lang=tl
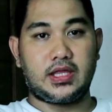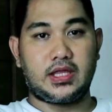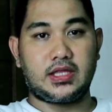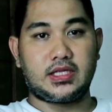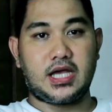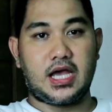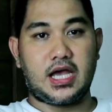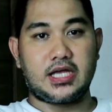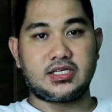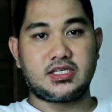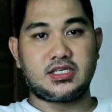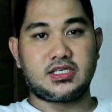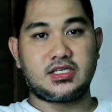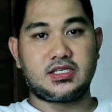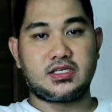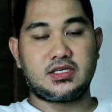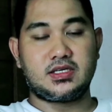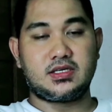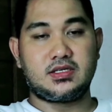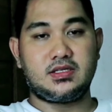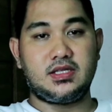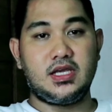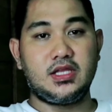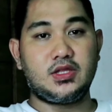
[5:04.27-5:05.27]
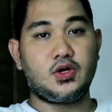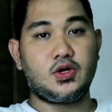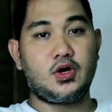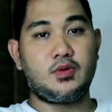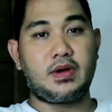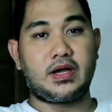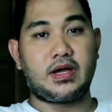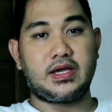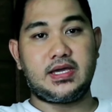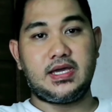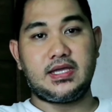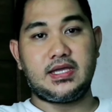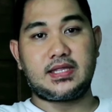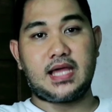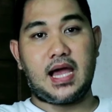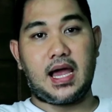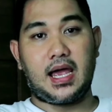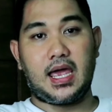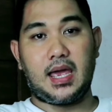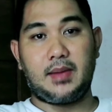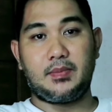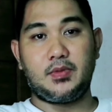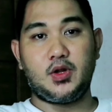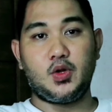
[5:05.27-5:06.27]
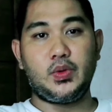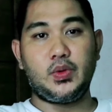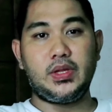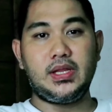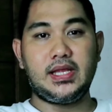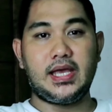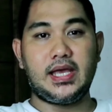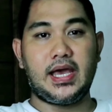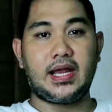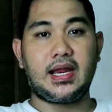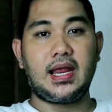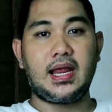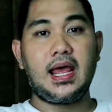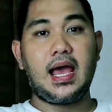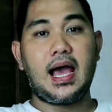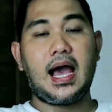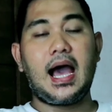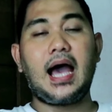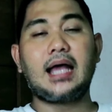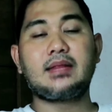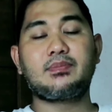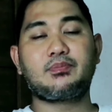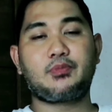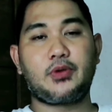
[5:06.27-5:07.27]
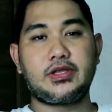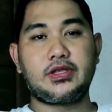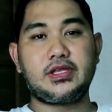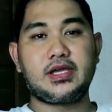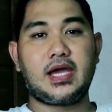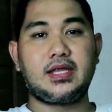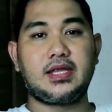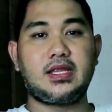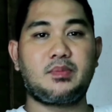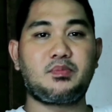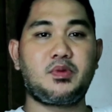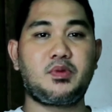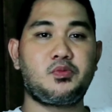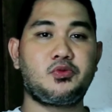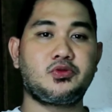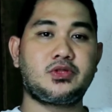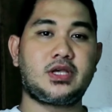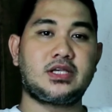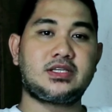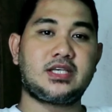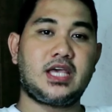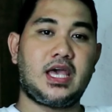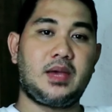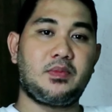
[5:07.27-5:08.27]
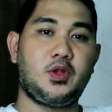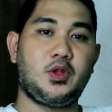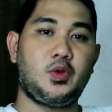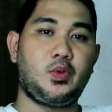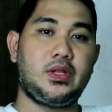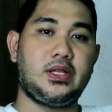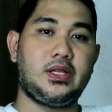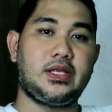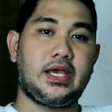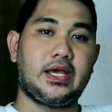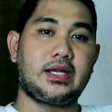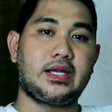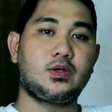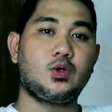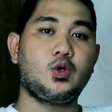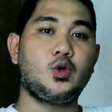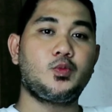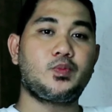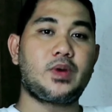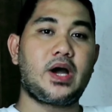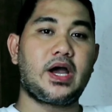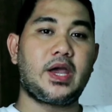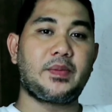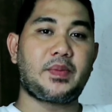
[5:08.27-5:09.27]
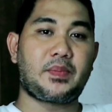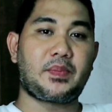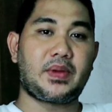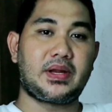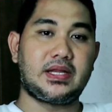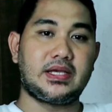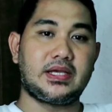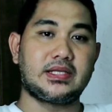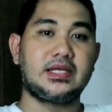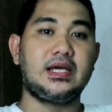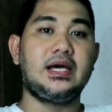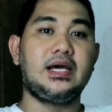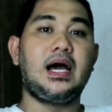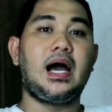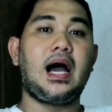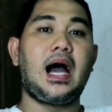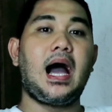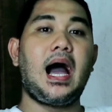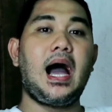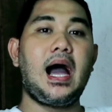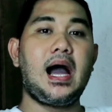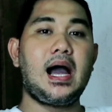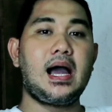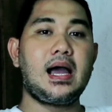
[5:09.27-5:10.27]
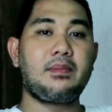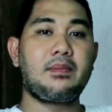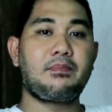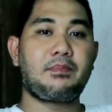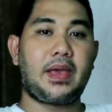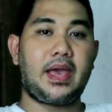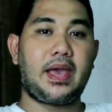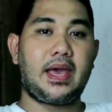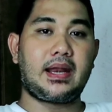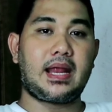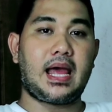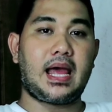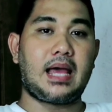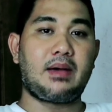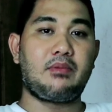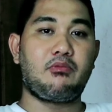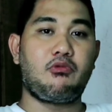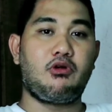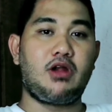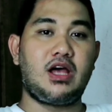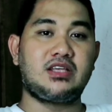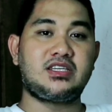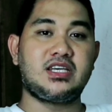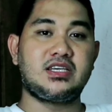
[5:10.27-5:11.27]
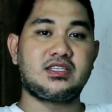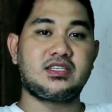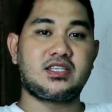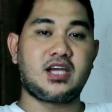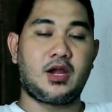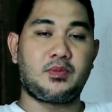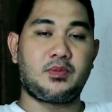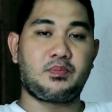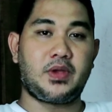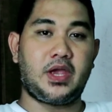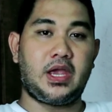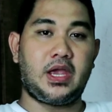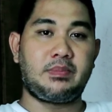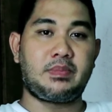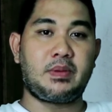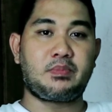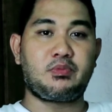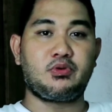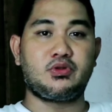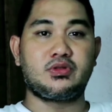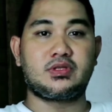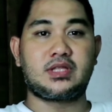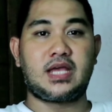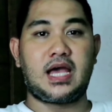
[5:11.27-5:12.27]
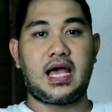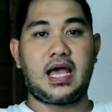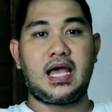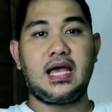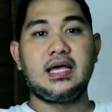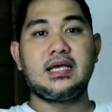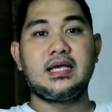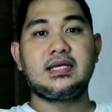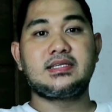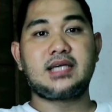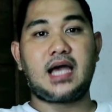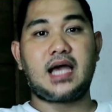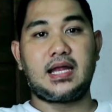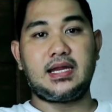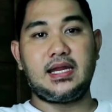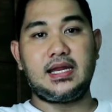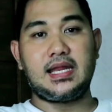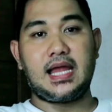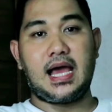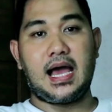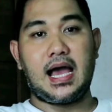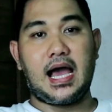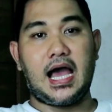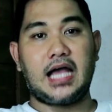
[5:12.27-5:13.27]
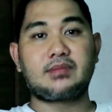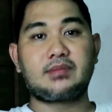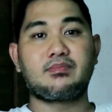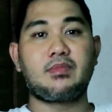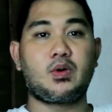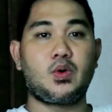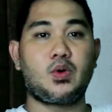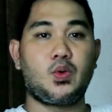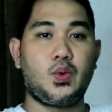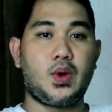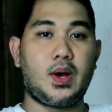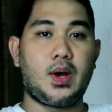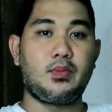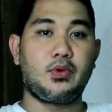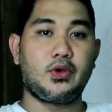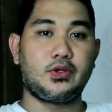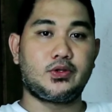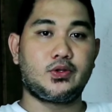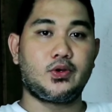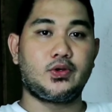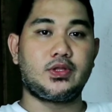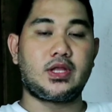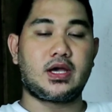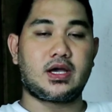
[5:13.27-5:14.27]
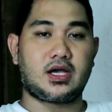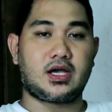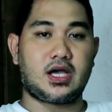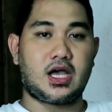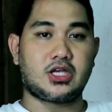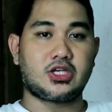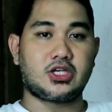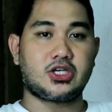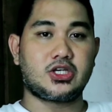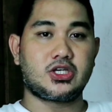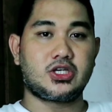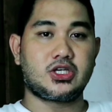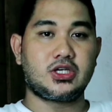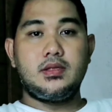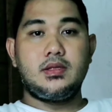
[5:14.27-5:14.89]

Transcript: encash. Dito makikita ang M. Luwilier at pwede ka nang pumunta sa M. Luwilier upang ipapalit ang pera mula sa si StarPay papunta sa kanila at makuha mo ito ng cash.